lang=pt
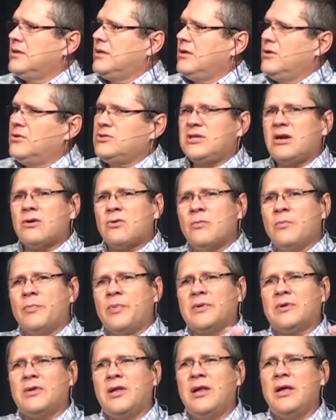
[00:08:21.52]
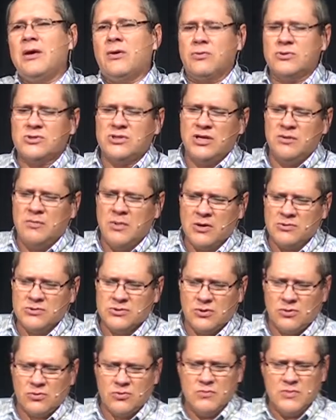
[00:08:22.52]
Eu já compartilhei com os irmãos
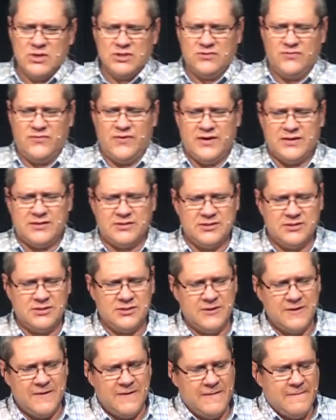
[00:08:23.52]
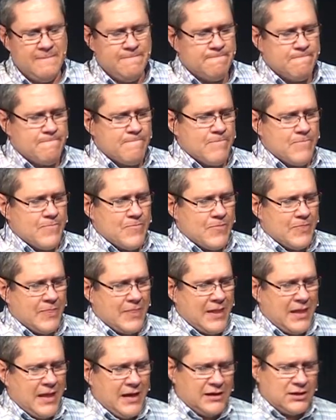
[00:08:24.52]
algumas vezes
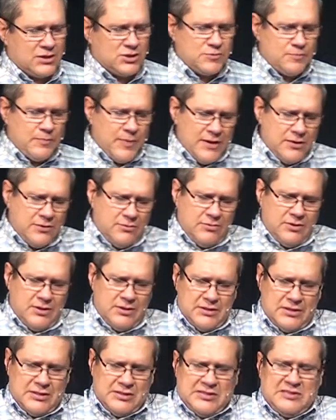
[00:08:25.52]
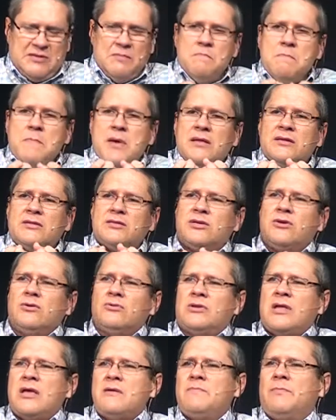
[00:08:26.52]
a respeito de, de, sementes que eu
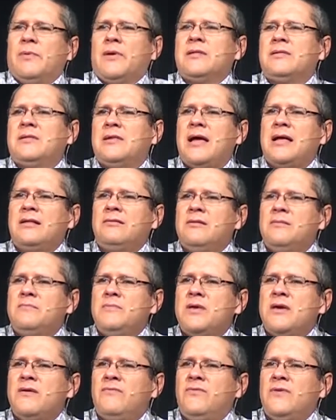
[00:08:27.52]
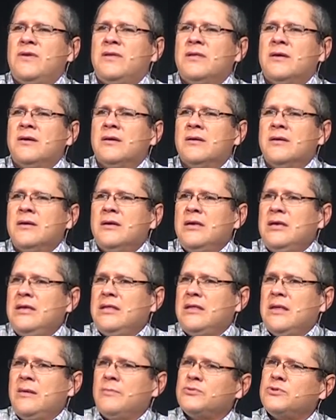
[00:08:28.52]
tenho plantado na minha vida e
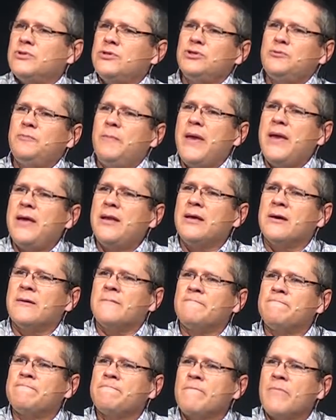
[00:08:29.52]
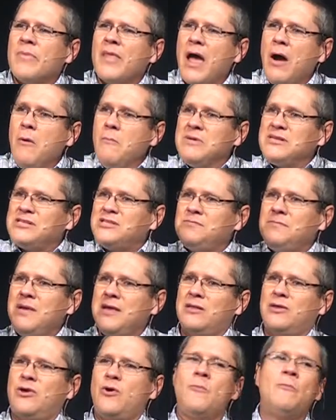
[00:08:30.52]
tempos de espera. Há uma
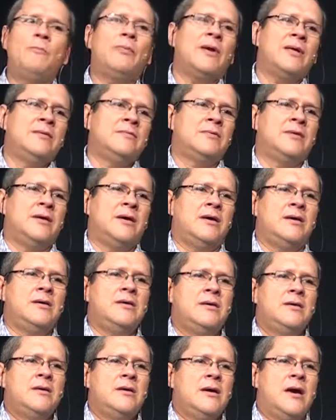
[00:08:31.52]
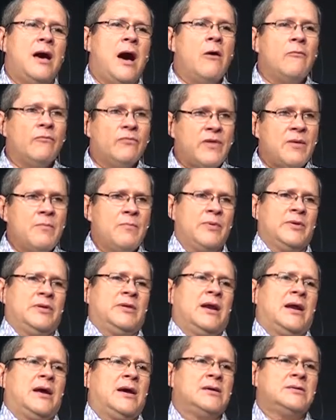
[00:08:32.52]
semente que eu plantei há um tempo
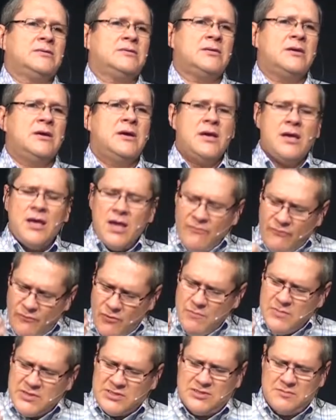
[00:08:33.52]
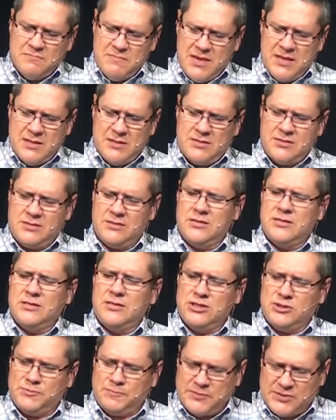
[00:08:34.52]
atrás e foi uma semente
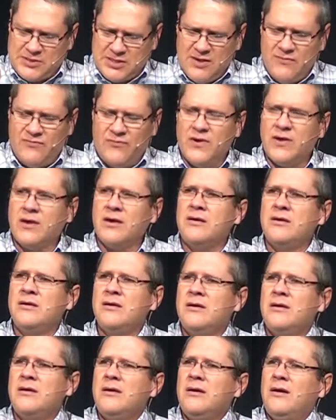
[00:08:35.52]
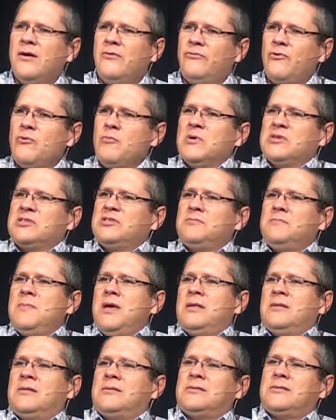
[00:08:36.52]
específica, foi uma
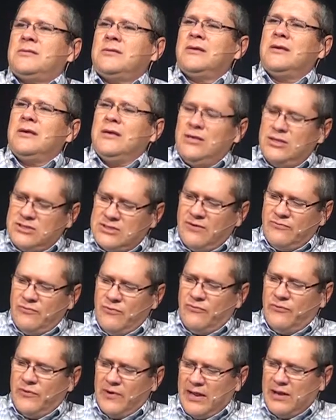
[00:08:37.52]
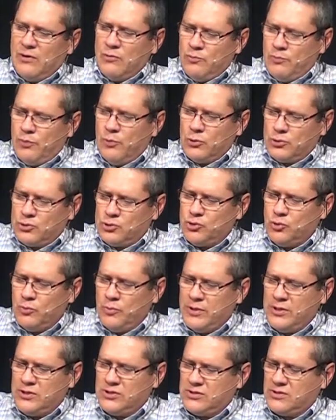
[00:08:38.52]
semente, e já vou falar um pouco
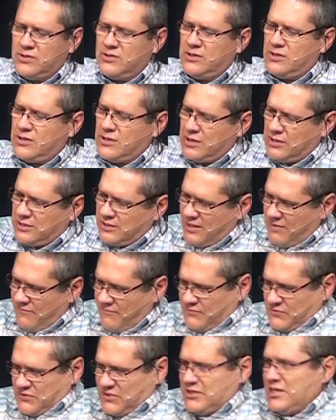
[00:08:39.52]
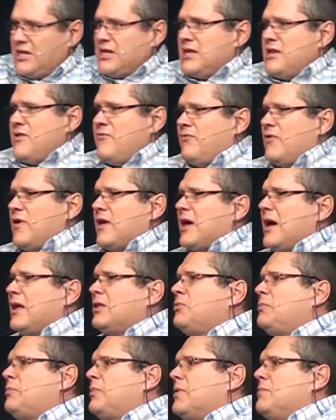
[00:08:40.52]
sobre isso, que, que teve
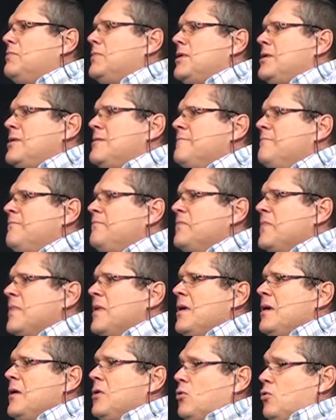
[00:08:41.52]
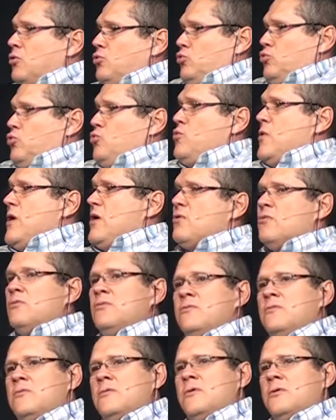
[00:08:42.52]
significado para mim, doeu,
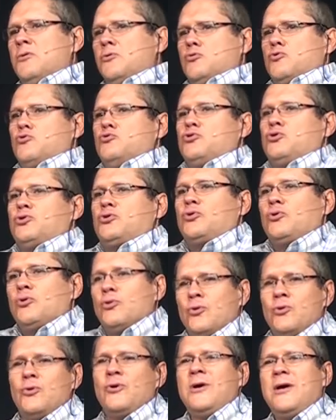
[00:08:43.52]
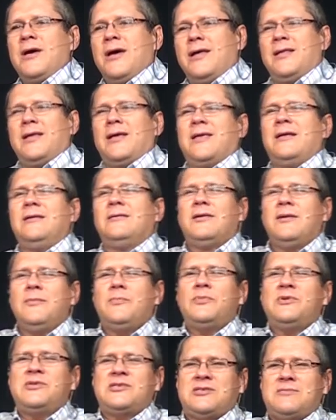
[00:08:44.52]
custou, é daquele tipo
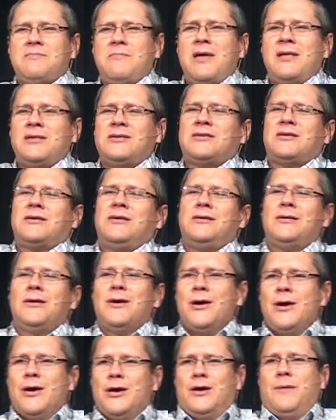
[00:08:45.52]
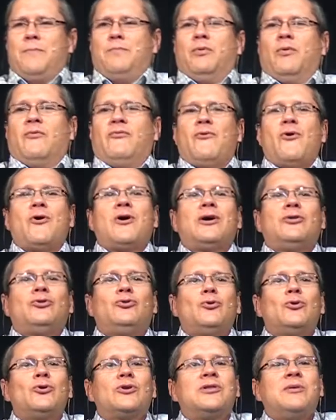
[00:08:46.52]
de sementes que, que provoca
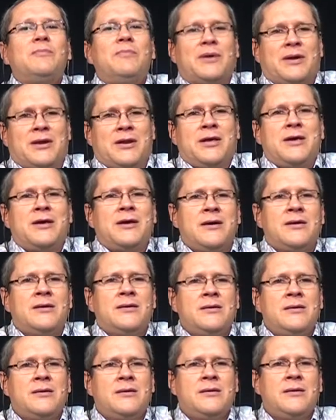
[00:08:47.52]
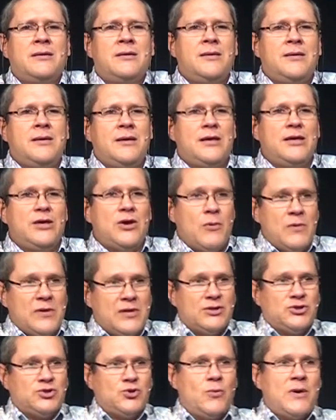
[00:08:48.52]
dor de barriga e eu ainda
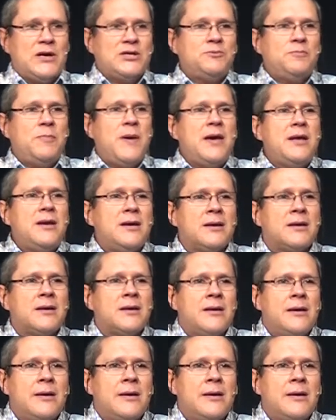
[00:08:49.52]
estou à espera.